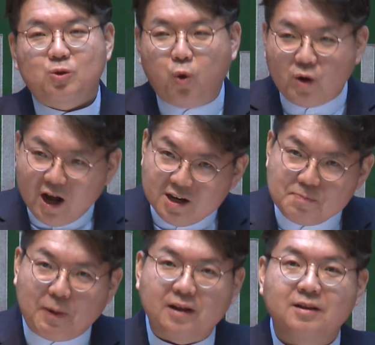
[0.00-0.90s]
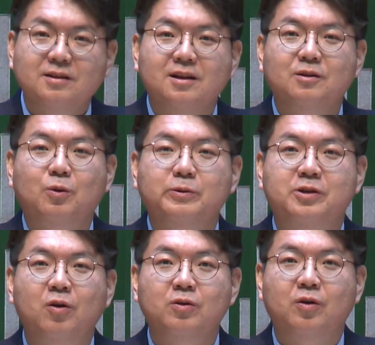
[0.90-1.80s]
도랑을 파는 일도
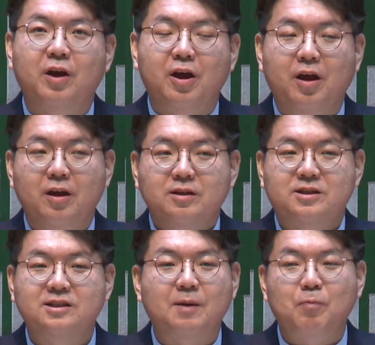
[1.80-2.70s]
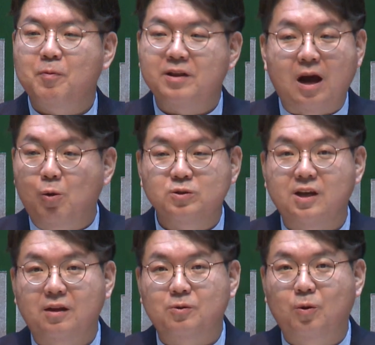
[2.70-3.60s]
성경의 제사법에
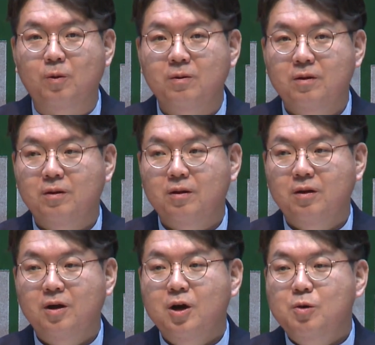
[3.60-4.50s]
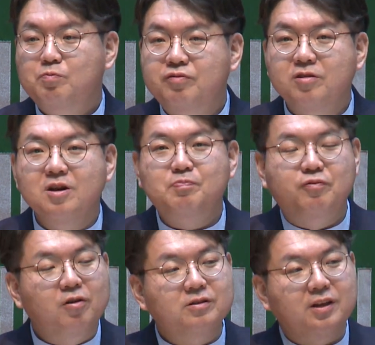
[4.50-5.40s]
나오지 않고 물을
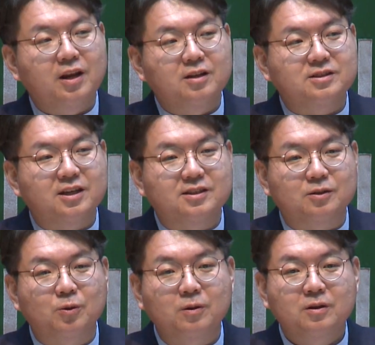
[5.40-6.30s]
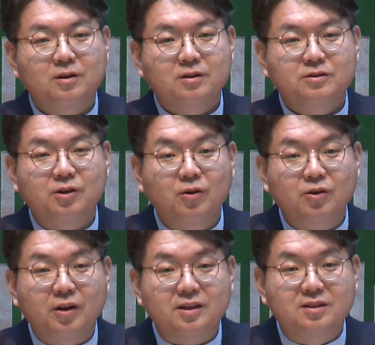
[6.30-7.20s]
부어드리는 제사도
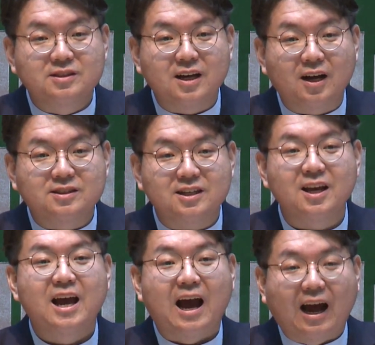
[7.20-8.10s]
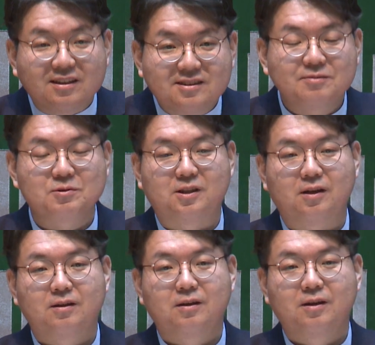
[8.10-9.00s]
성경에 등장하지
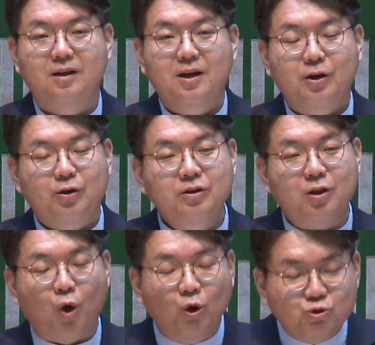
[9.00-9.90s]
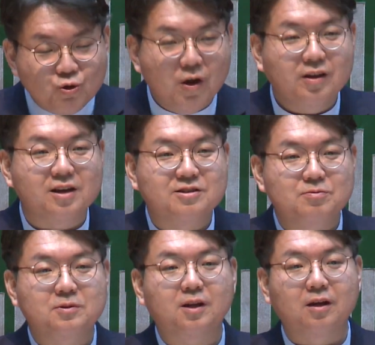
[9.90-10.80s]
않습니다. 근데 더 중요한 게
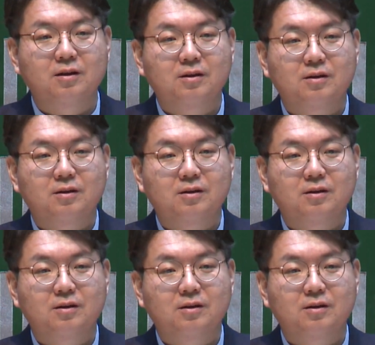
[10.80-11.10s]
있습니다.